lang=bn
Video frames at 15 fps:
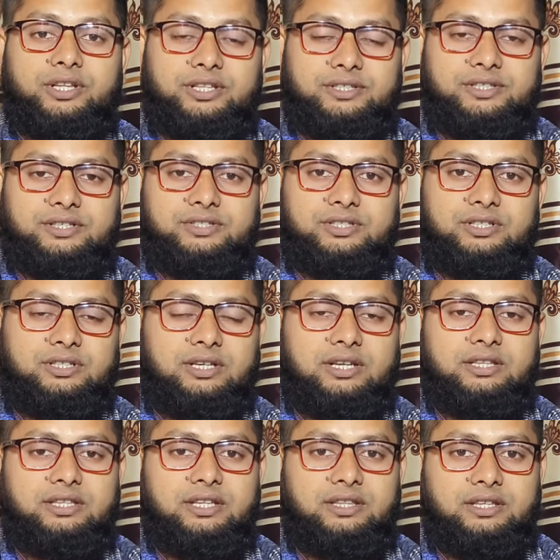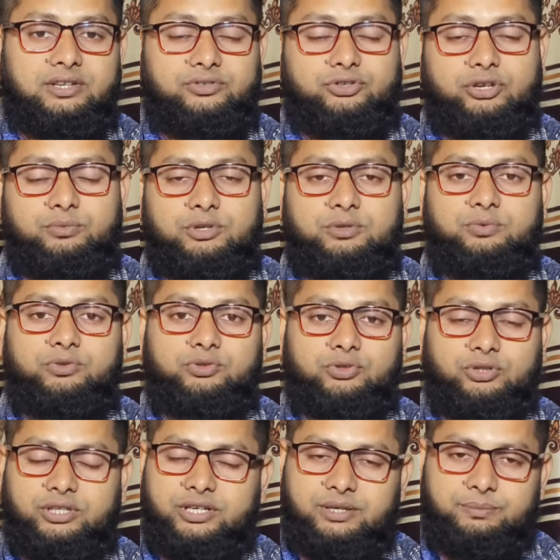খেতে চাচ্ছেন তারা তিন থেকে ছয় মাস
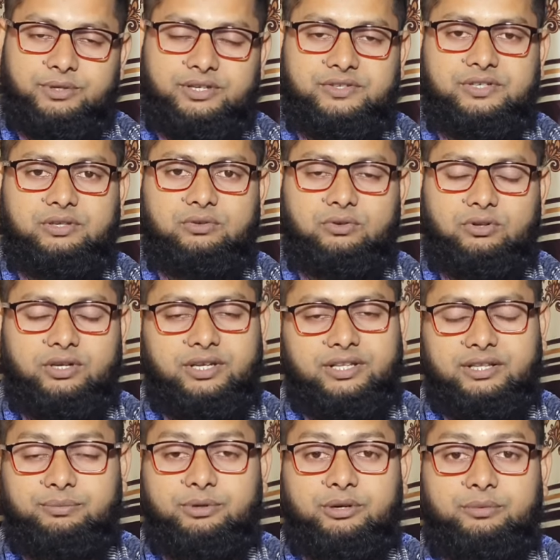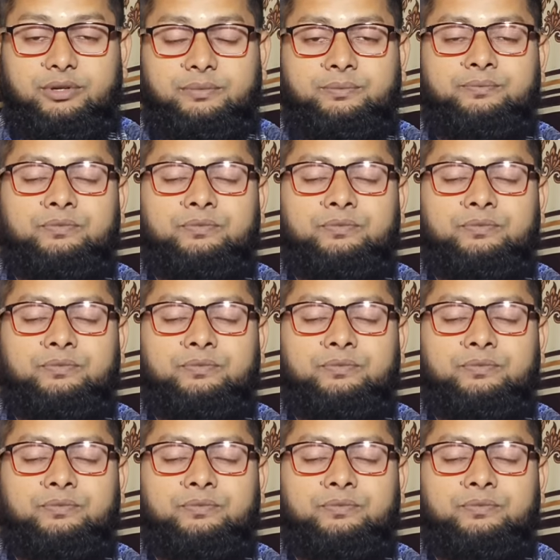পর্যন্ত মেডিসিনগুলো খেতে পারবেন